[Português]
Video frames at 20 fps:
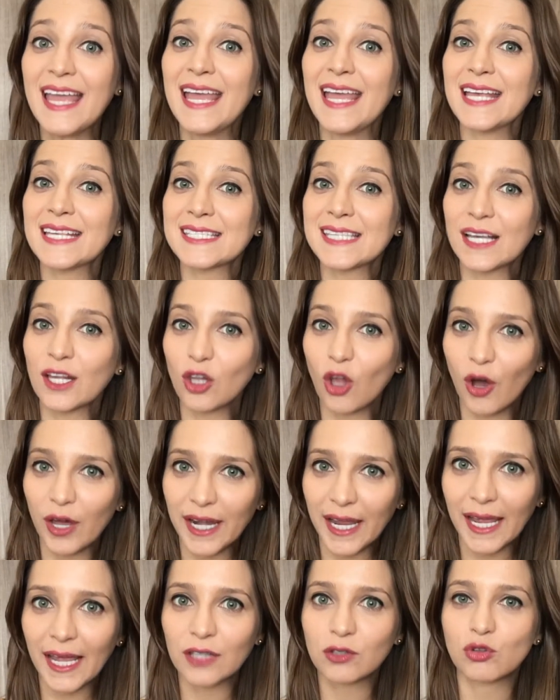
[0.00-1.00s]
esse
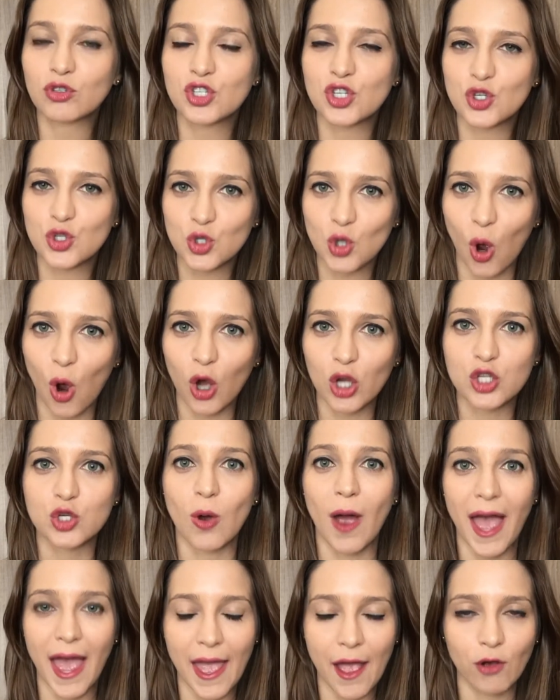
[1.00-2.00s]
cloreto de
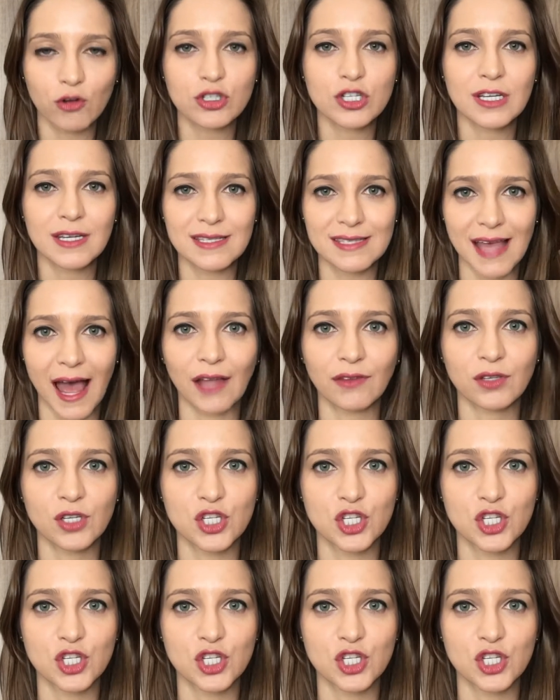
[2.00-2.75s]
sódio é utilizado em